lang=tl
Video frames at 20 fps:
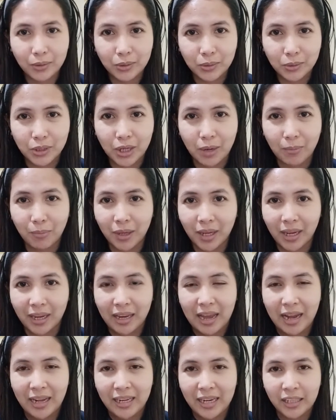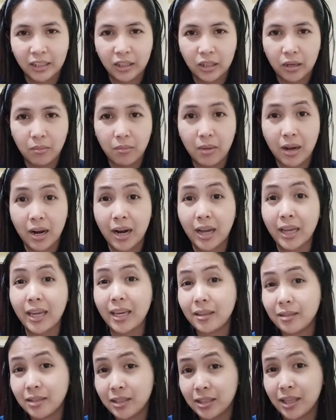So, syempre, kailangan na rin ng mga
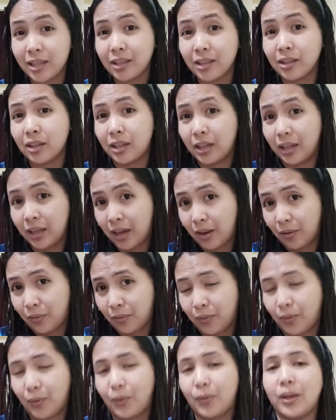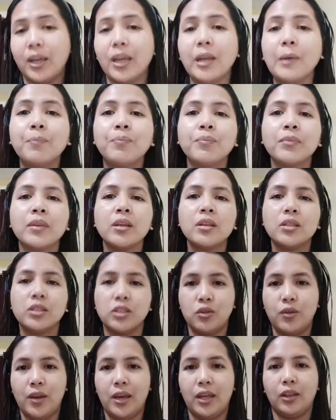instant relief. Okay?
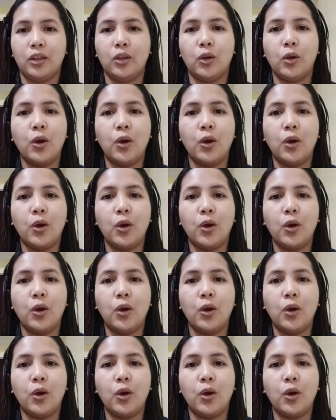So, eto.